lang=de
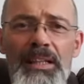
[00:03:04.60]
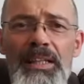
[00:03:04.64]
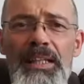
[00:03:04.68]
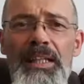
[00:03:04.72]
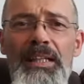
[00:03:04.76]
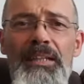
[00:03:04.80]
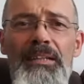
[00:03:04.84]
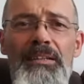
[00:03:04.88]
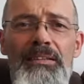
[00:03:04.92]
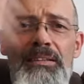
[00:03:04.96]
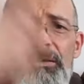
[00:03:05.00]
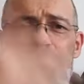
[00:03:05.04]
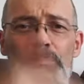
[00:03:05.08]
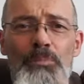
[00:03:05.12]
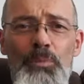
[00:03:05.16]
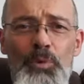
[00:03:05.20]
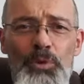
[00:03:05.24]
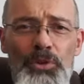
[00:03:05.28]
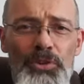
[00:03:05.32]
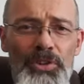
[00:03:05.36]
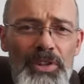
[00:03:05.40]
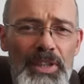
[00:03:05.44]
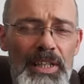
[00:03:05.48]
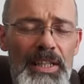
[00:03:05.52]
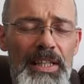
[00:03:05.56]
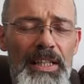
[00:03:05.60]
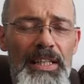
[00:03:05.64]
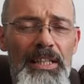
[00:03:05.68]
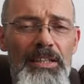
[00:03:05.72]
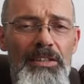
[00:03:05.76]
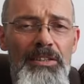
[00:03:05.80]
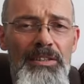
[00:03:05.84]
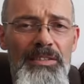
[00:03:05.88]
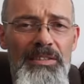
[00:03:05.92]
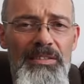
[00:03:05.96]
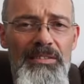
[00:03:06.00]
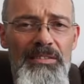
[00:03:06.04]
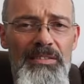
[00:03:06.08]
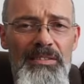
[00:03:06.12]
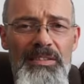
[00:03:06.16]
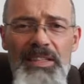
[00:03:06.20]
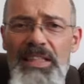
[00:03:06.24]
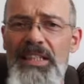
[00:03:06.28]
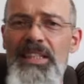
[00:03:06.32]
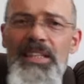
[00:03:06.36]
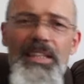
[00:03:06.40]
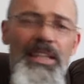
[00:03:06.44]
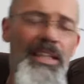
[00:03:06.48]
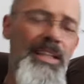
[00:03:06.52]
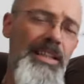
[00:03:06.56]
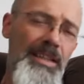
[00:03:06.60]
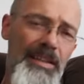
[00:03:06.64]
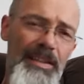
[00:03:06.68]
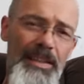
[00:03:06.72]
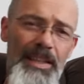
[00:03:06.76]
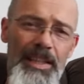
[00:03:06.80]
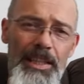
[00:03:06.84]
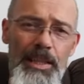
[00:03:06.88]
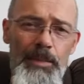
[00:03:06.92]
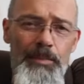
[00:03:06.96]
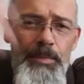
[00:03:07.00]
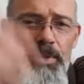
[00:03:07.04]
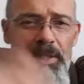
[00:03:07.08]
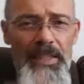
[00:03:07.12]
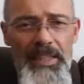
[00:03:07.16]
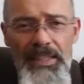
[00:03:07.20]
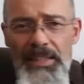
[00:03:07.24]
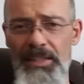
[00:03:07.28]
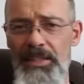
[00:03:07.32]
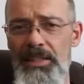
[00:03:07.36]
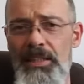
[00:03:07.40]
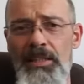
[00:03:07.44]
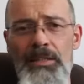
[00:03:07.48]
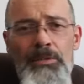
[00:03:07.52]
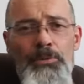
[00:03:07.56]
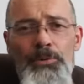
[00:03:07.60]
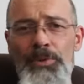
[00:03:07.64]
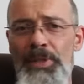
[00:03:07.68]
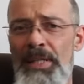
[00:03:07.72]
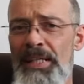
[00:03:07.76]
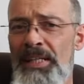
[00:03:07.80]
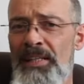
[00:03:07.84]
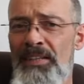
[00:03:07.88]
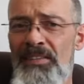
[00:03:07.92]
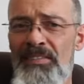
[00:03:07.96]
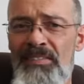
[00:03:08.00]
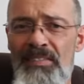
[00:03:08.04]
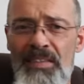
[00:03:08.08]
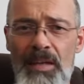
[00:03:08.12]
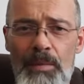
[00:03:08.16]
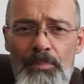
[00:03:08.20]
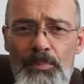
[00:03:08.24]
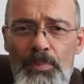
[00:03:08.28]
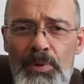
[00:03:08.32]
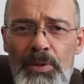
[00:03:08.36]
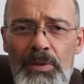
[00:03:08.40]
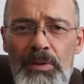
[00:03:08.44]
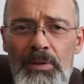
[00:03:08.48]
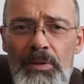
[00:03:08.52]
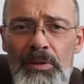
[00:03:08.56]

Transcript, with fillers: kennt in München einen Hans, jeder kennt eine Maria oder einen Sepp.